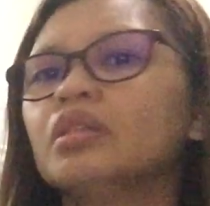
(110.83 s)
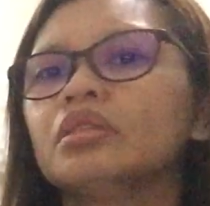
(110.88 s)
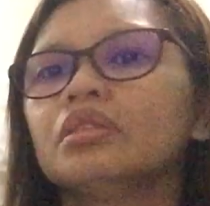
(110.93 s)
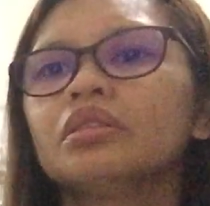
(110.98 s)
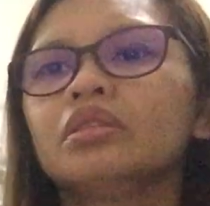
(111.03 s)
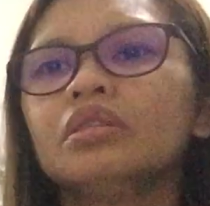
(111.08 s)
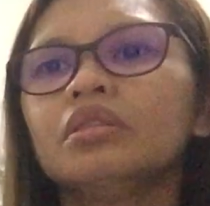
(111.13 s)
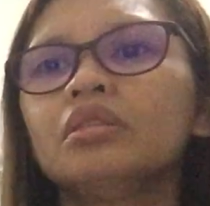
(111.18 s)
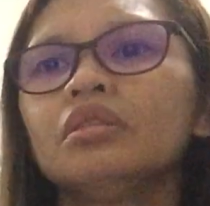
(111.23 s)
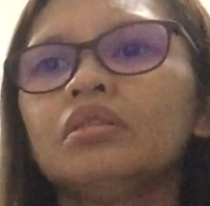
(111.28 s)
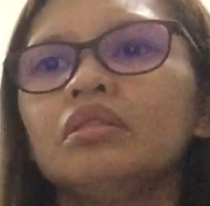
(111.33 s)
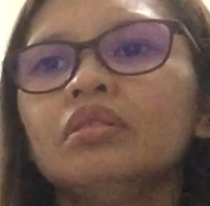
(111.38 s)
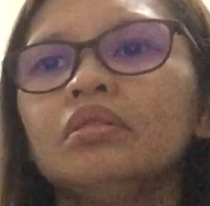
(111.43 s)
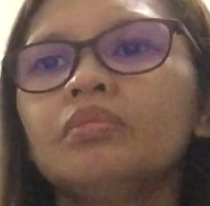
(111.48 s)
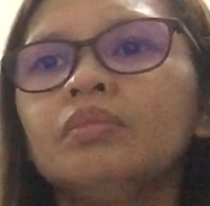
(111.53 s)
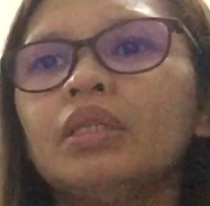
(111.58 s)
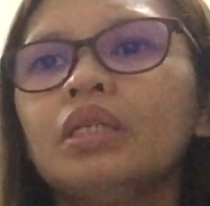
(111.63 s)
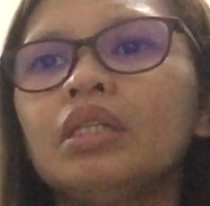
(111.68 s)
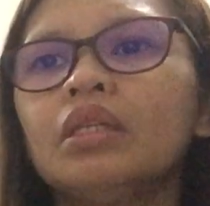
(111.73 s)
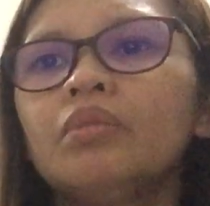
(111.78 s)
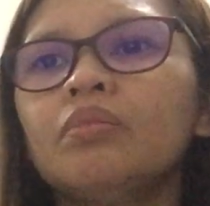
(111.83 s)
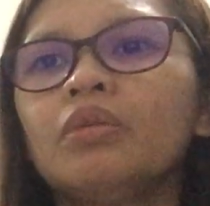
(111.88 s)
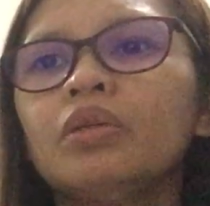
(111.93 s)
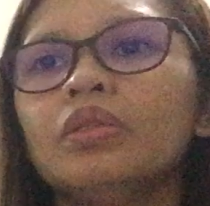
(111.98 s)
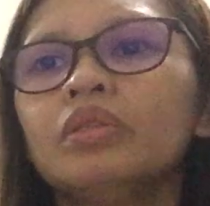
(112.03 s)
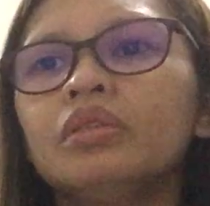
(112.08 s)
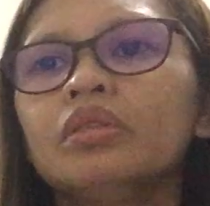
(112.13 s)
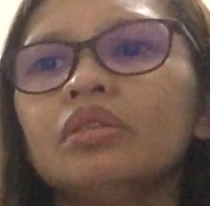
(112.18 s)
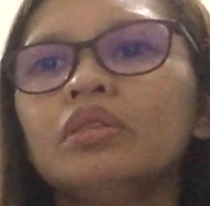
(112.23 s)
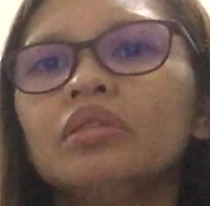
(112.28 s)
So, may
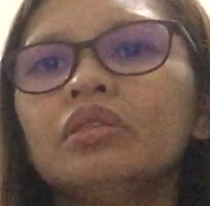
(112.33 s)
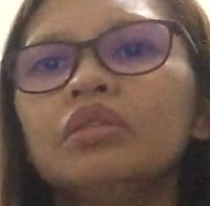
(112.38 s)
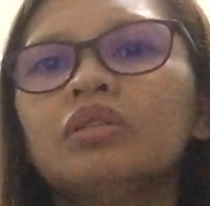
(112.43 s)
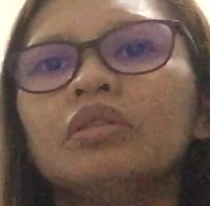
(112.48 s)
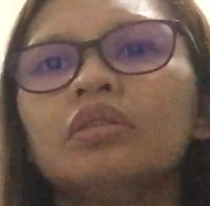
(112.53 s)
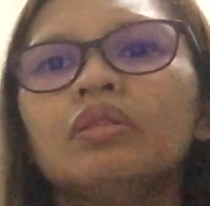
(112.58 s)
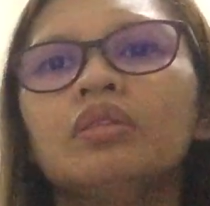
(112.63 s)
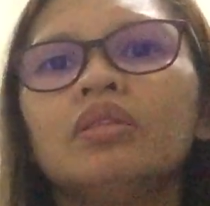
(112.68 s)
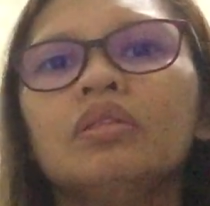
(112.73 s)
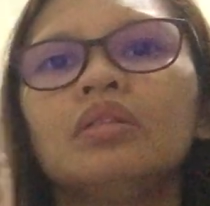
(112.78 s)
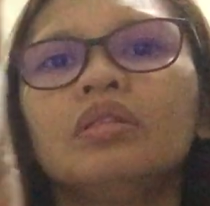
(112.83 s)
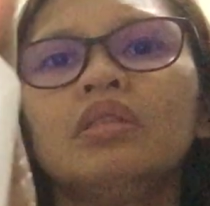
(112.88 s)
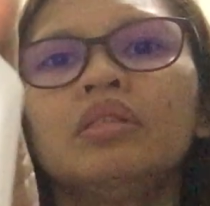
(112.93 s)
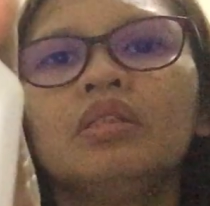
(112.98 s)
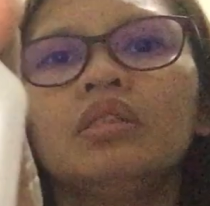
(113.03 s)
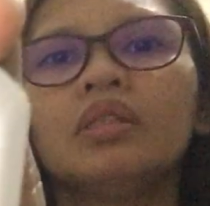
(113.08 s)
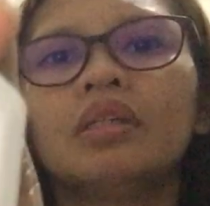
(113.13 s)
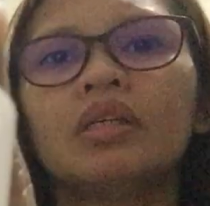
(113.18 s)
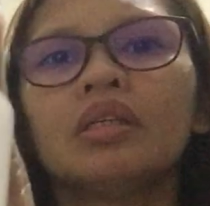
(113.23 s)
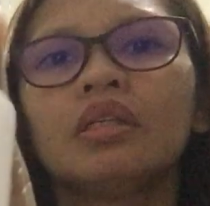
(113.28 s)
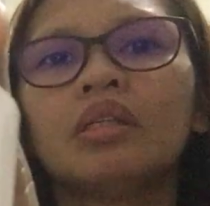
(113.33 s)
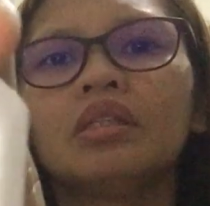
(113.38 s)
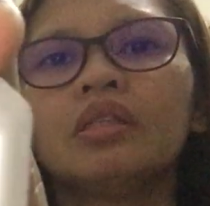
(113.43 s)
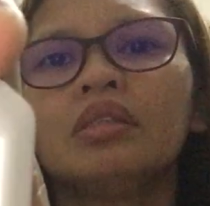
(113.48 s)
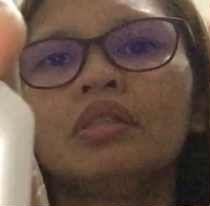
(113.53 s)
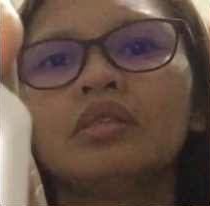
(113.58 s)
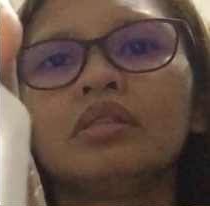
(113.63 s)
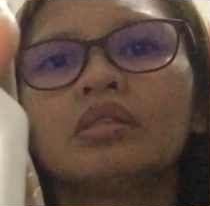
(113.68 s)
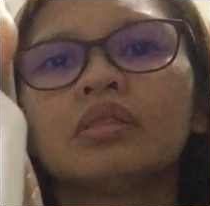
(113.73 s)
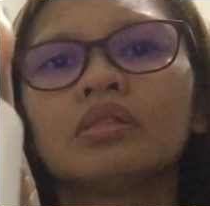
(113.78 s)
remote control,
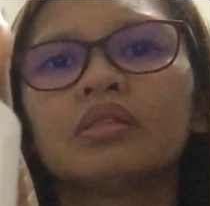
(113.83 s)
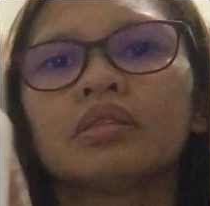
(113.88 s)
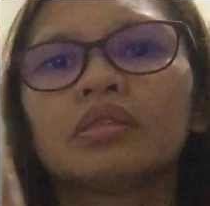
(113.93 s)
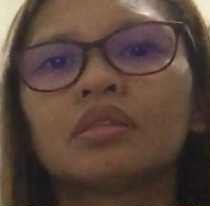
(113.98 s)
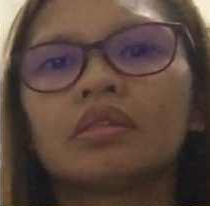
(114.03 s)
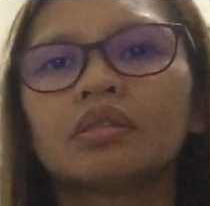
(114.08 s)
guys.